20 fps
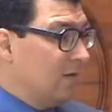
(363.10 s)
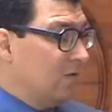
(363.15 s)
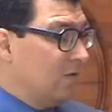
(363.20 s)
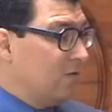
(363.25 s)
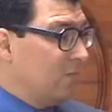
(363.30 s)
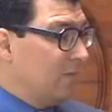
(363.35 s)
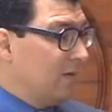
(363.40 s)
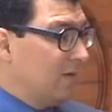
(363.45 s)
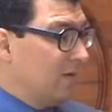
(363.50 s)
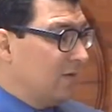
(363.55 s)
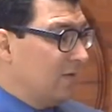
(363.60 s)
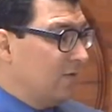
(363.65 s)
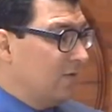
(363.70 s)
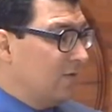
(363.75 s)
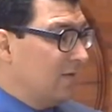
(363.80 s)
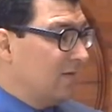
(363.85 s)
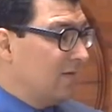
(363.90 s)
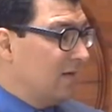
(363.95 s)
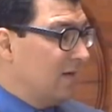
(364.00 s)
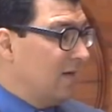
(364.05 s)
los
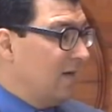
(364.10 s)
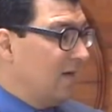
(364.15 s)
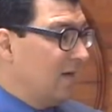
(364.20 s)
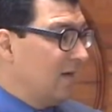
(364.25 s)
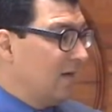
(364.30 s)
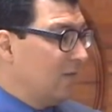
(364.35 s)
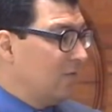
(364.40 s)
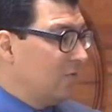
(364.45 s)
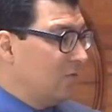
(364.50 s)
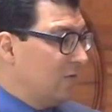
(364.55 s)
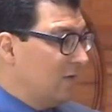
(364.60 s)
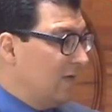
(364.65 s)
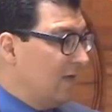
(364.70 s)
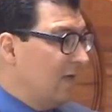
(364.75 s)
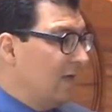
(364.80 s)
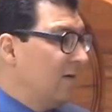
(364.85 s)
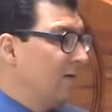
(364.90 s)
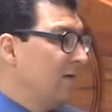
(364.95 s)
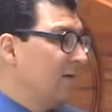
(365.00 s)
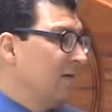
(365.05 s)
partidos de escala
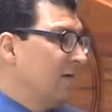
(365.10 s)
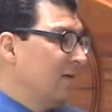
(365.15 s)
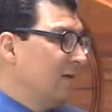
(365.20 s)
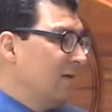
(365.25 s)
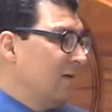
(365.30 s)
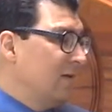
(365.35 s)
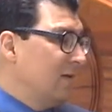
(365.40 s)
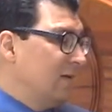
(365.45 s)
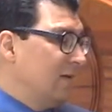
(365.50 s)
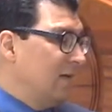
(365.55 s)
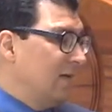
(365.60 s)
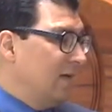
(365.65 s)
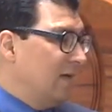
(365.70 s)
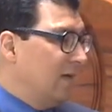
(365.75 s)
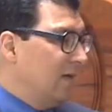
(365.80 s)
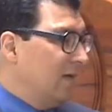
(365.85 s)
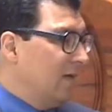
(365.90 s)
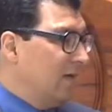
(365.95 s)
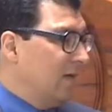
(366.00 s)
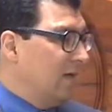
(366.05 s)
cantonal
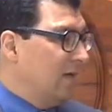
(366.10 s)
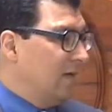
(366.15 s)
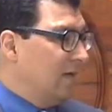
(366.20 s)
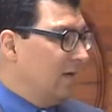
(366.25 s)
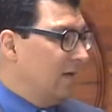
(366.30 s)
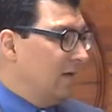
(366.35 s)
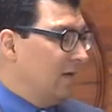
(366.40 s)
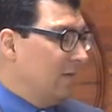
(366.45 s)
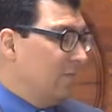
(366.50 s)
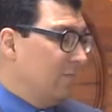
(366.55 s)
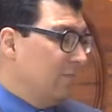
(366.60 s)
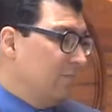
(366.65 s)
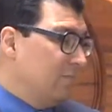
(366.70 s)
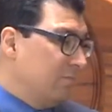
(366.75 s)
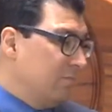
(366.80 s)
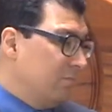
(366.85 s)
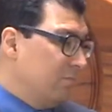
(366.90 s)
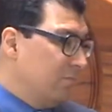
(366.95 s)
que em,